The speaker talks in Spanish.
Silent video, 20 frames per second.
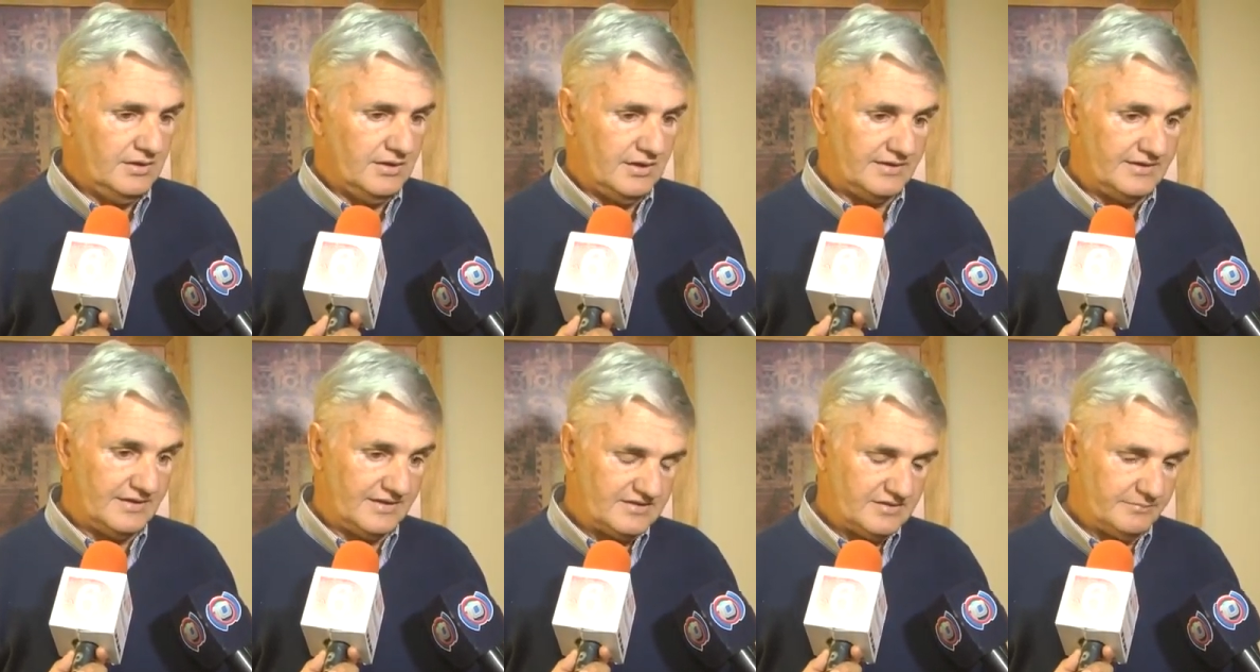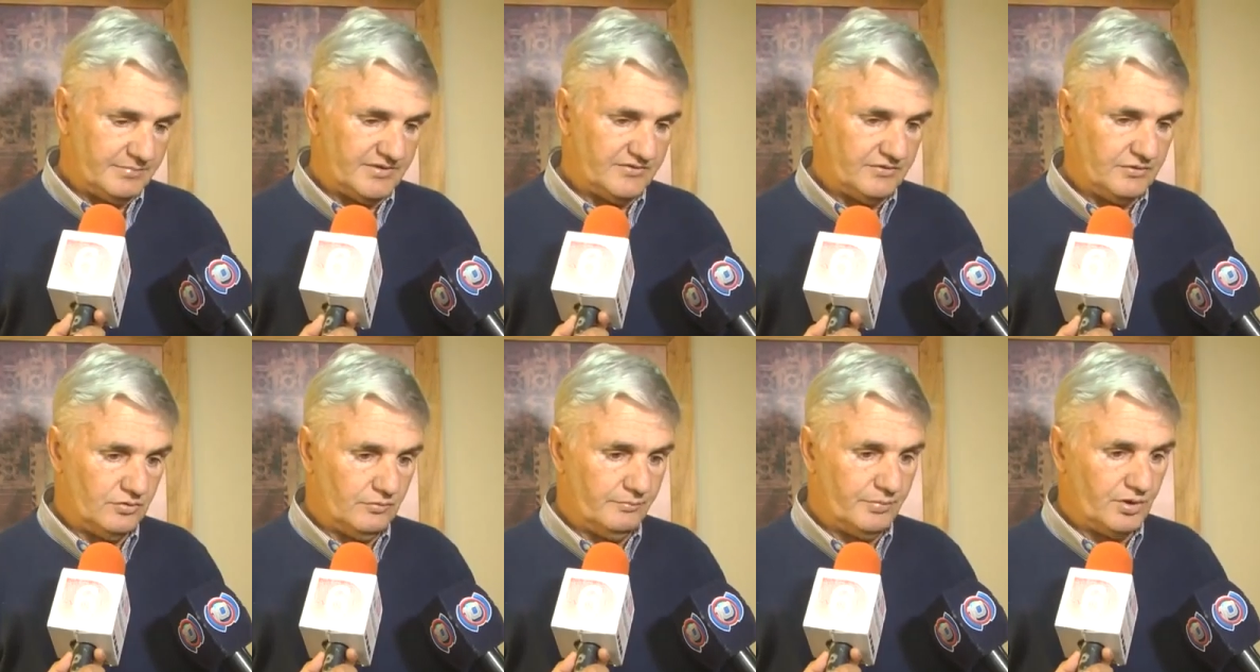Hasta que se
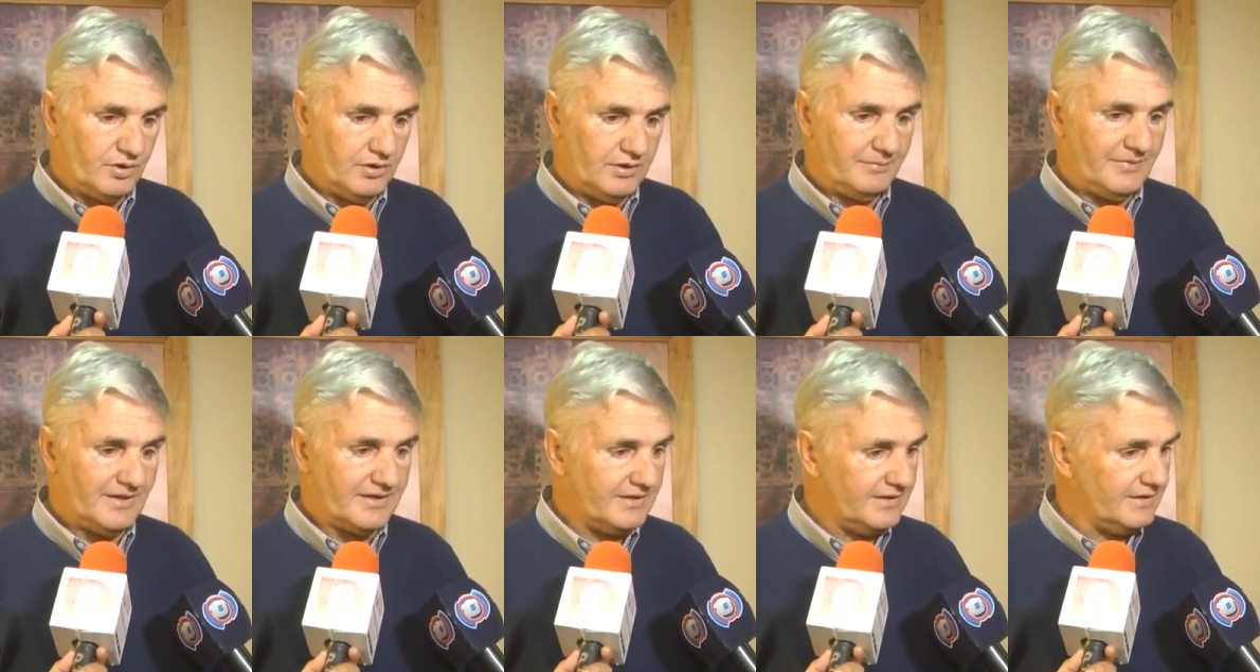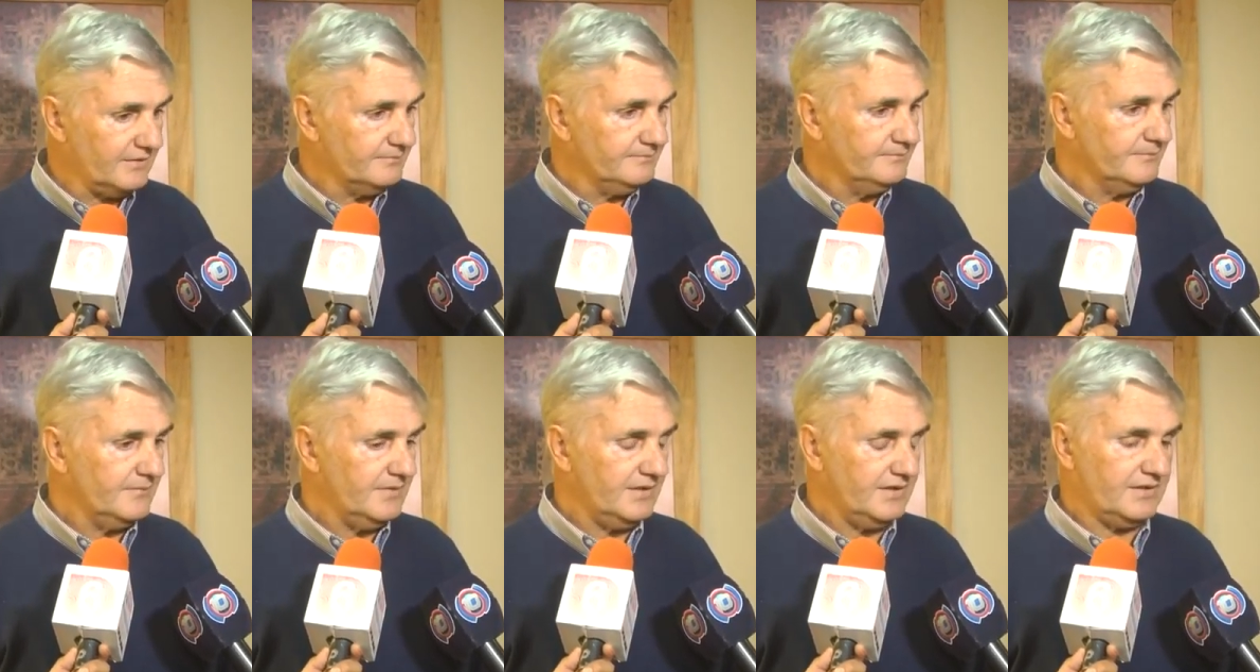presentó un problema
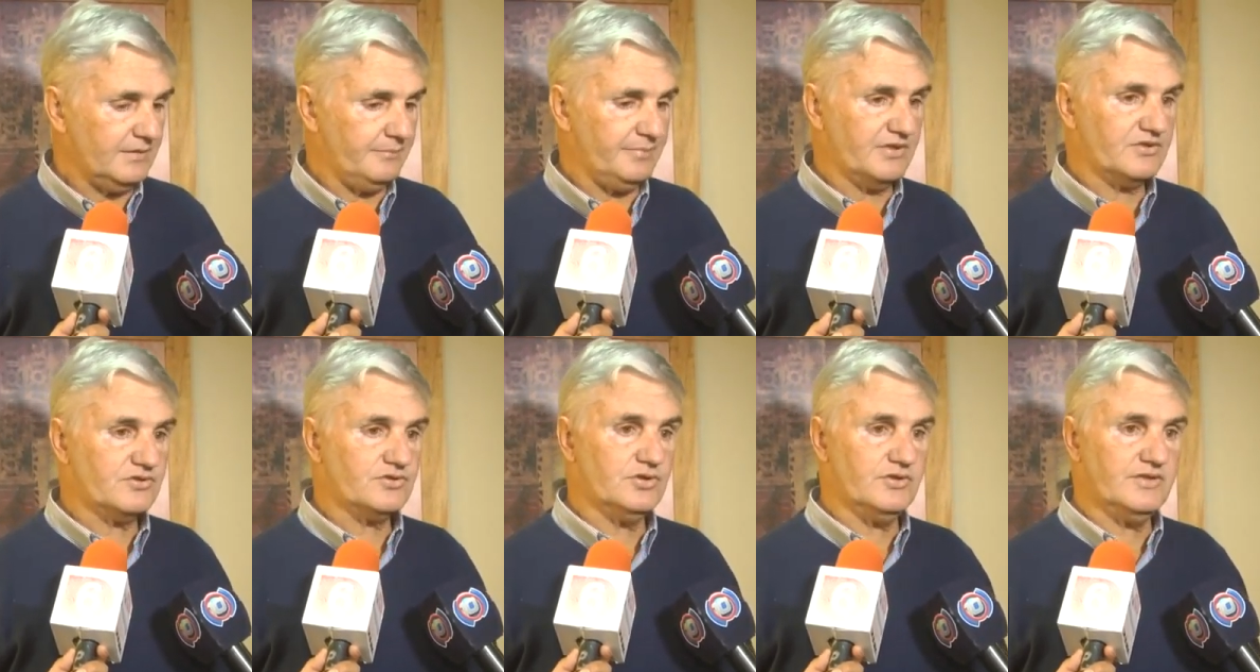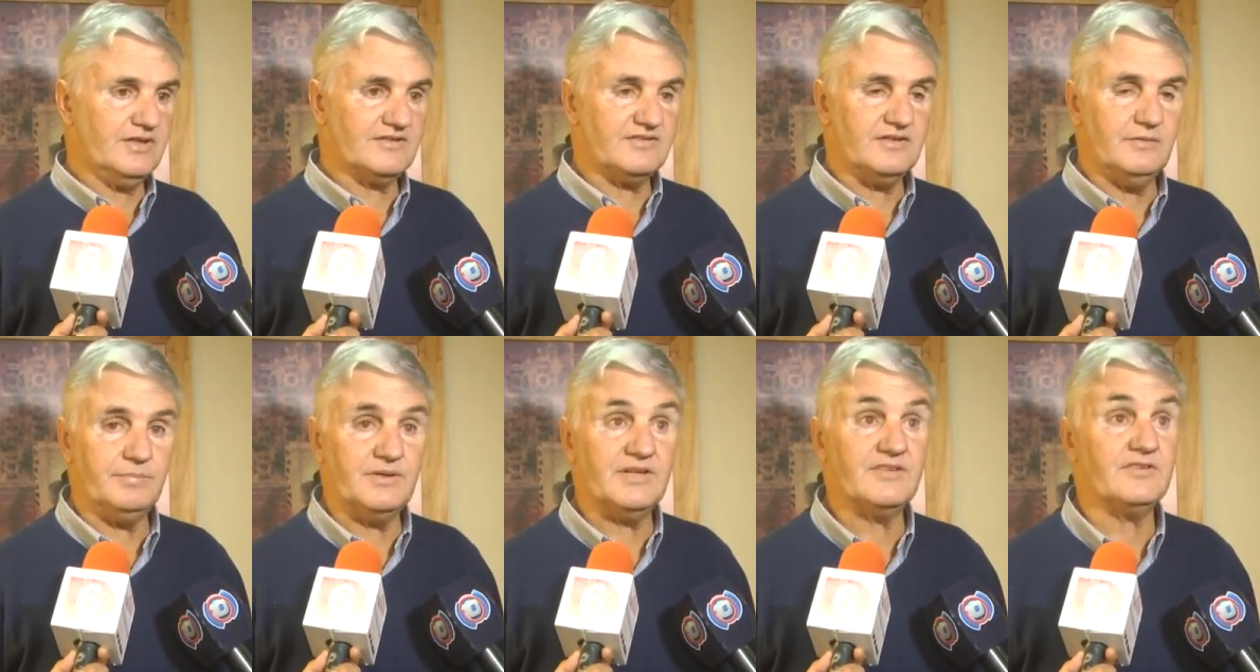que esta persona
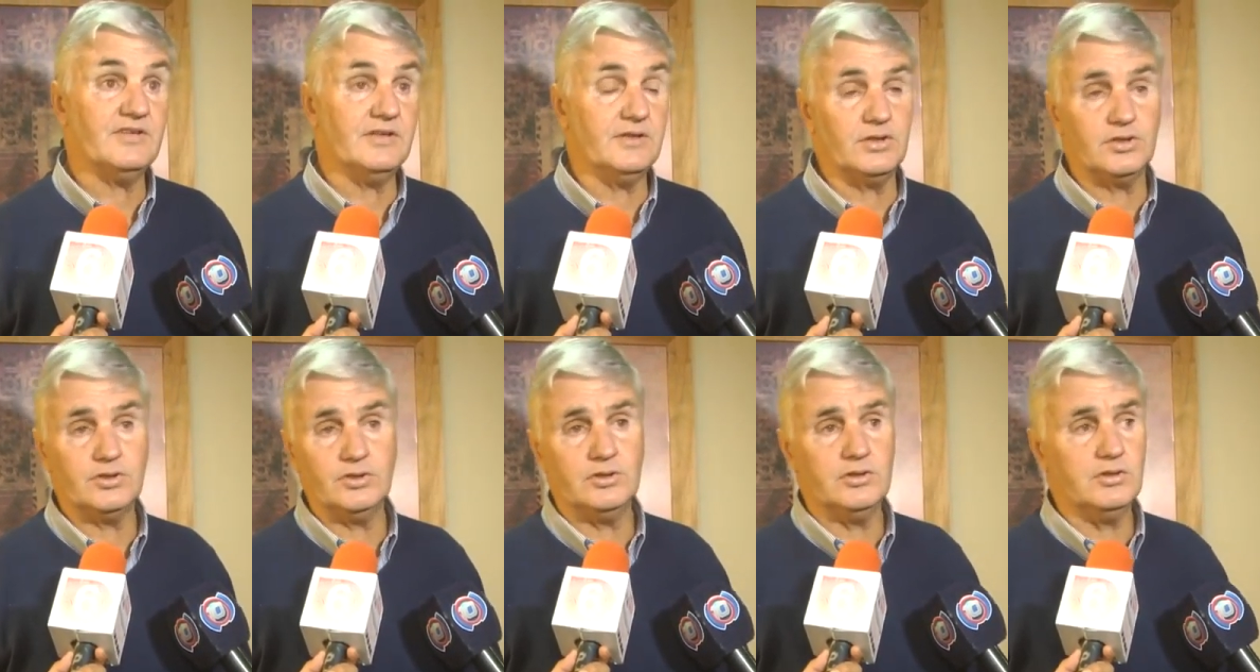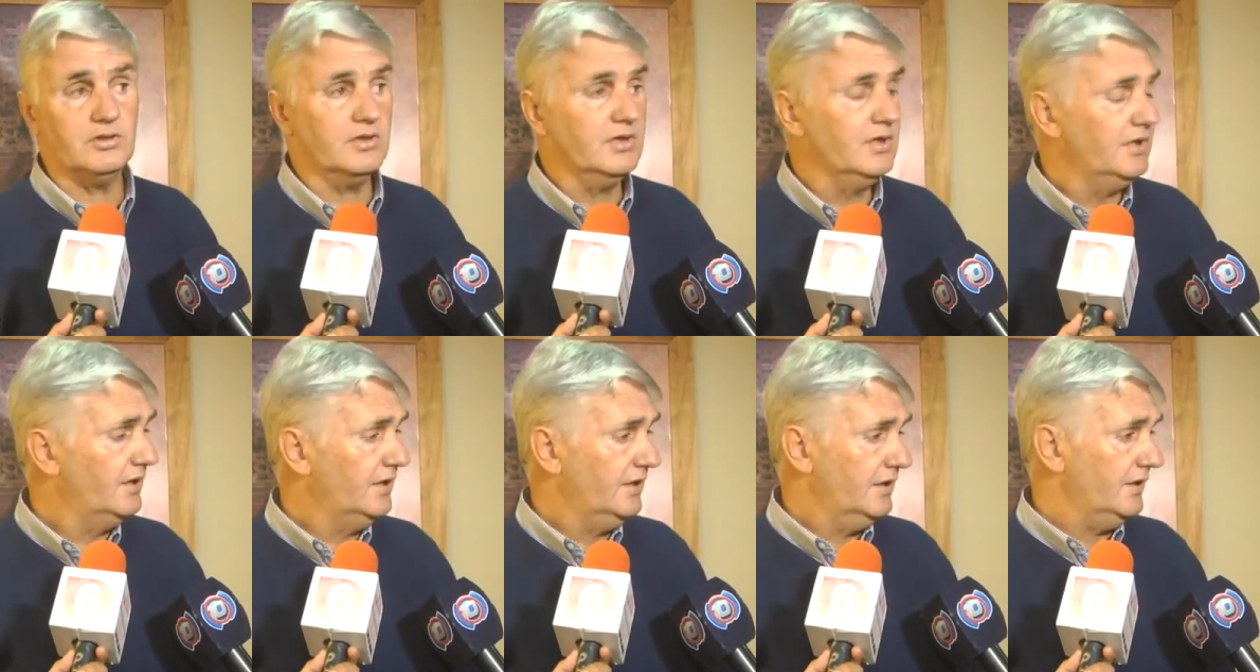se presentó
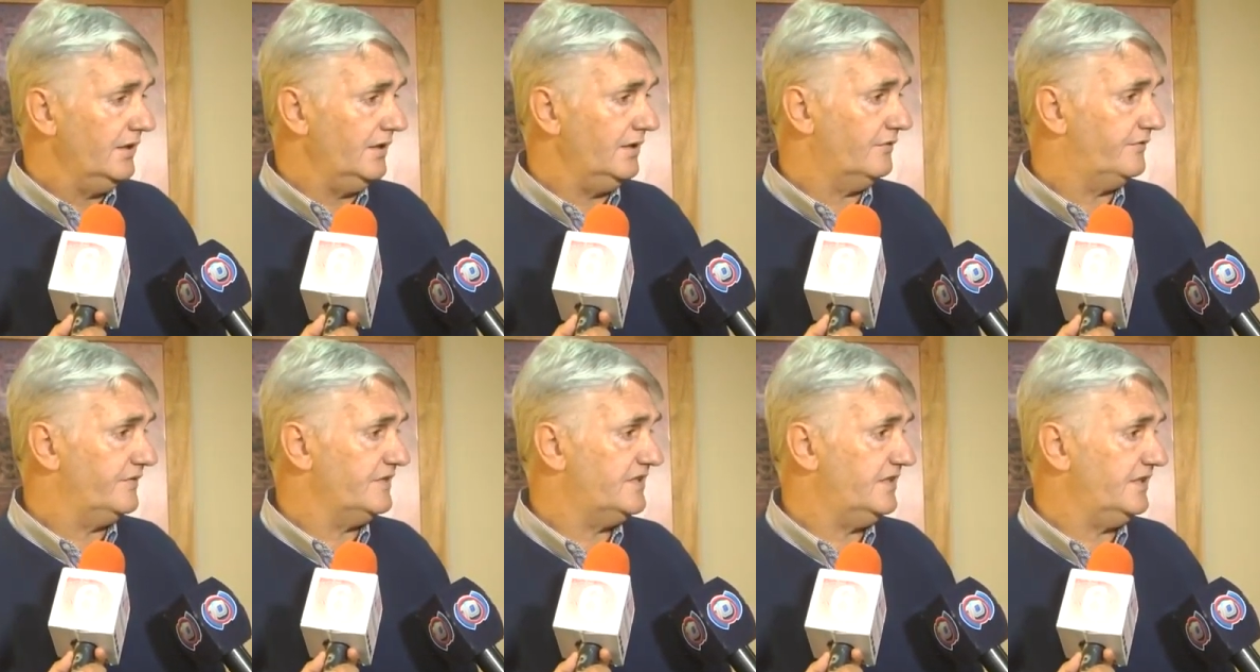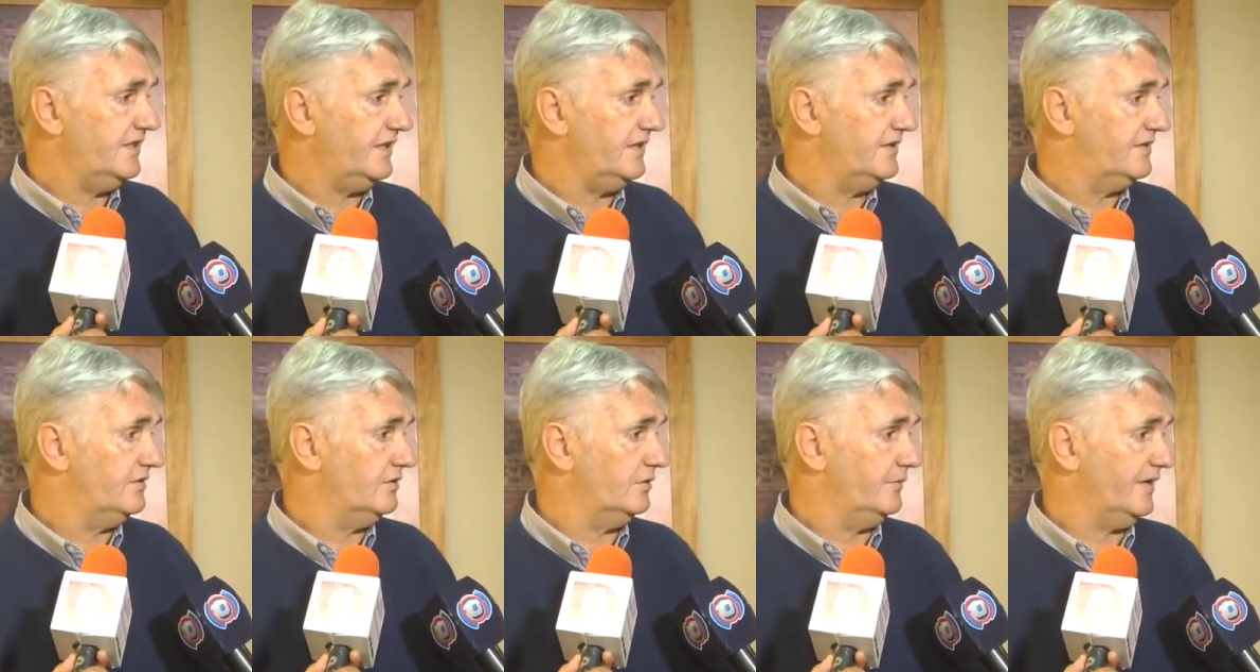en la oficina
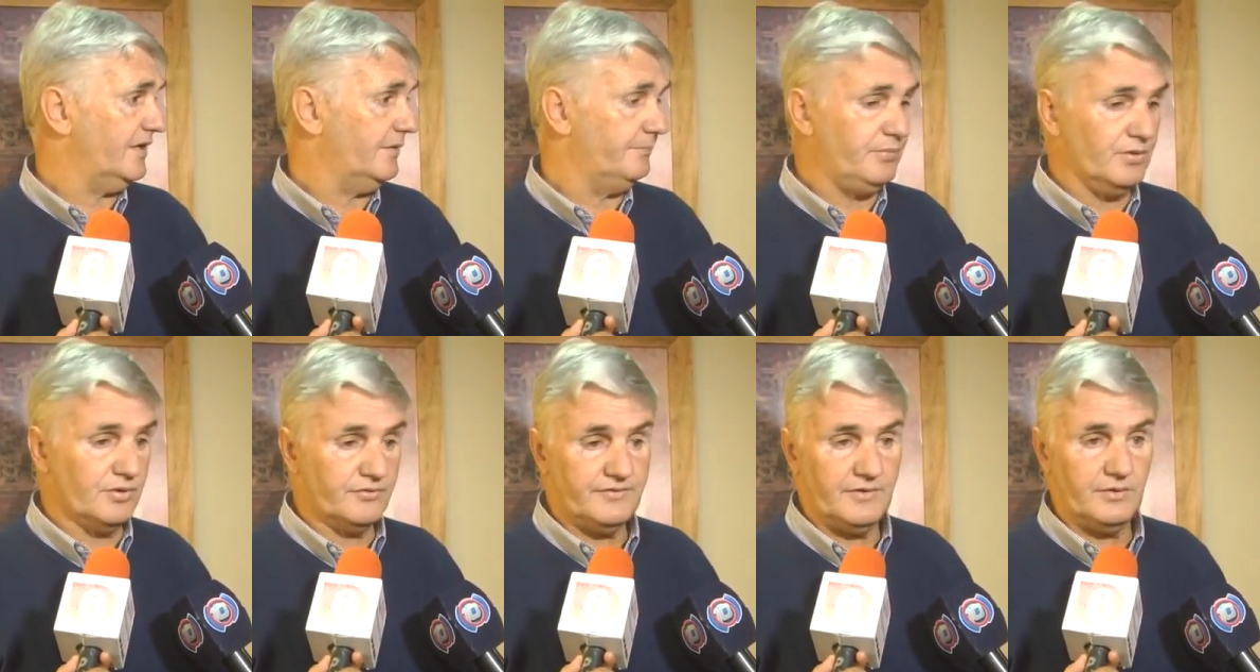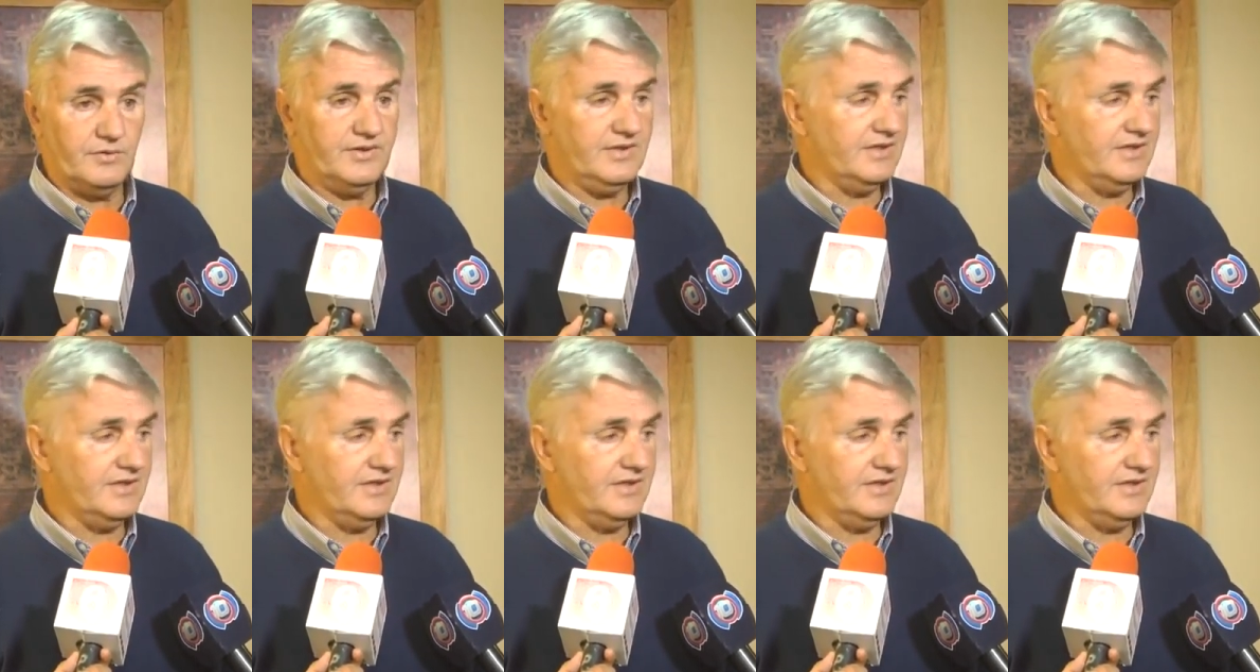diciéndome que por favor,